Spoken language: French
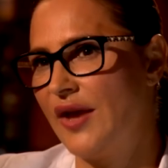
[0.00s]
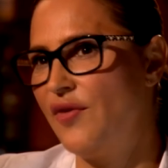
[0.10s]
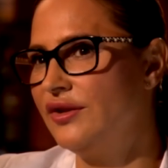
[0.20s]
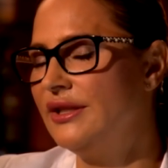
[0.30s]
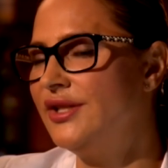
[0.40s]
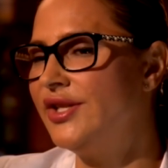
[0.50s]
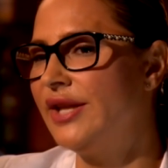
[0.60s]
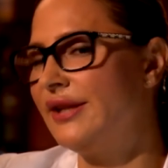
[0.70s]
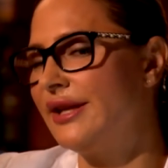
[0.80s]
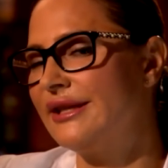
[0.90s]
Moi aussi,
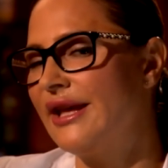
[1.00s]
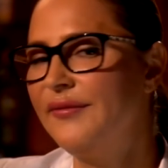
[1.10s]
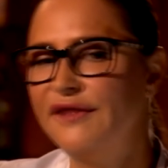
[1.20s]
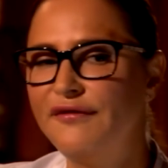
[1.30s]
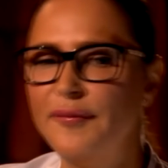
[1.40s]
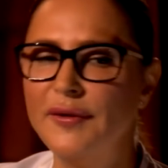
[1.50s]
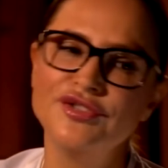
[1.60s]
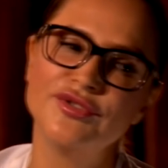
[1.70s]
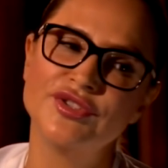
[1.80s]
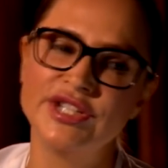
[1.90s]
c'était je ça, mais il ne faut pas
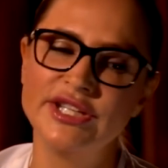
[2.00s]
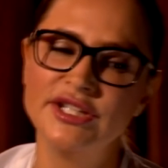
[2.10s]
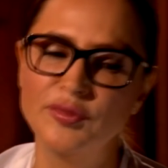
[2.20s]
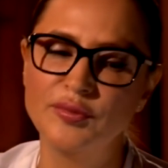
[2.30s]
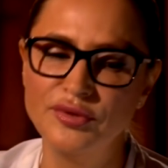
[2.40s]
juger non